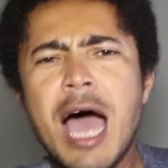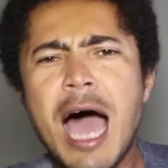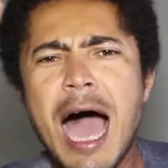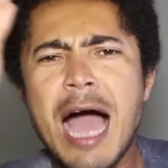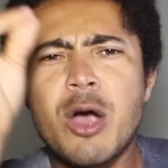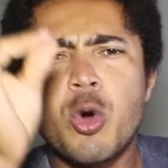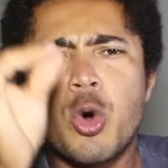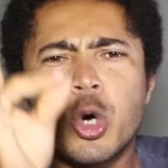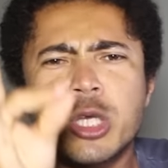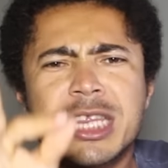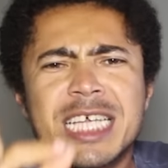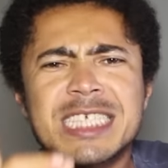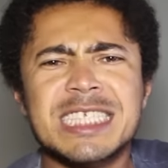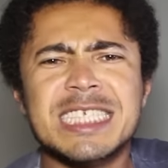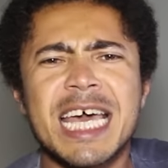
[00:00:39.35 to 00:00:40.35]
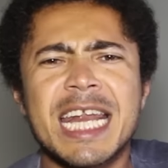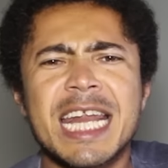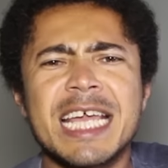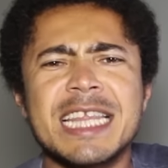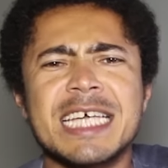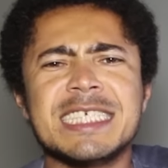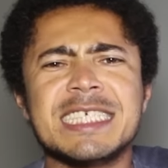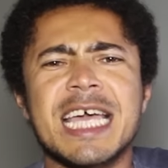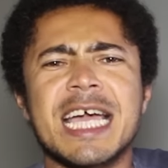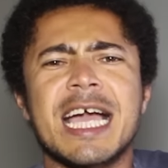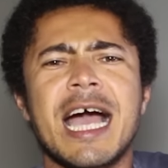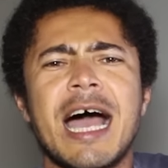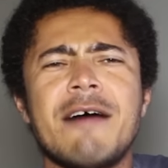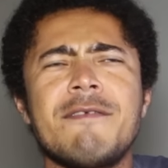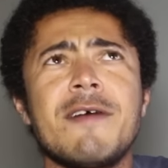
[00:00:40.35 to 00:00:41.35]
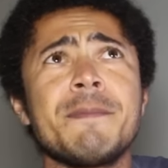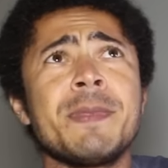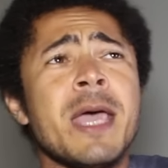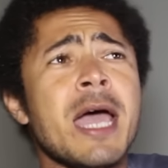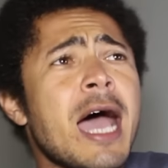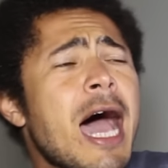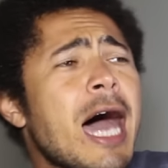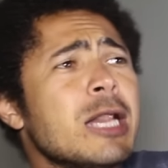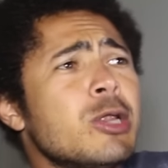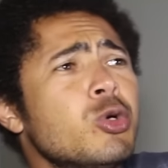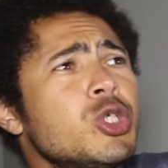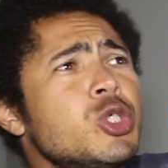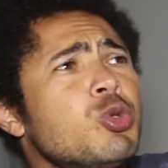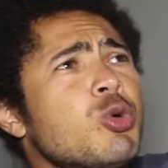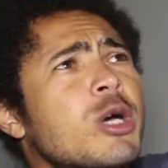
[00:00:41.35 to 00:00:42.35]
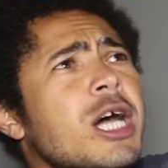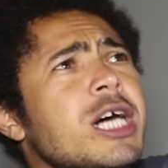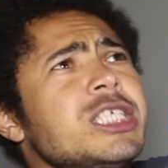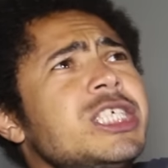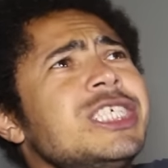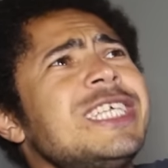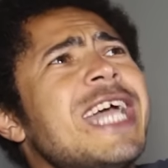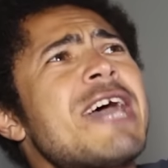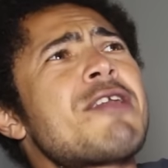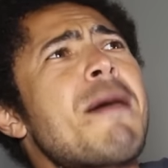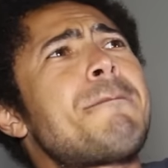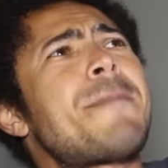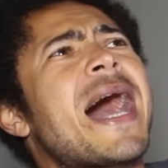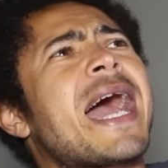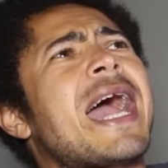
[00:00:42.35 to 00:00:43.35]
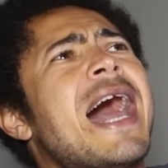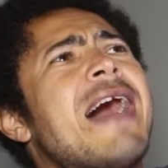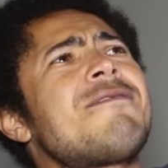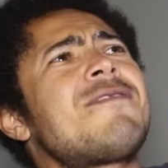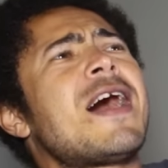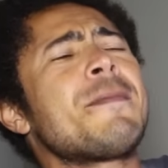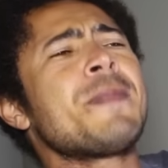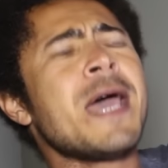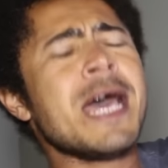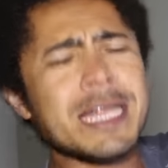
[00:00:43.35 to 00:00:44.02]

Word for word: A gota serena secava, a luz do candinheiro apagava.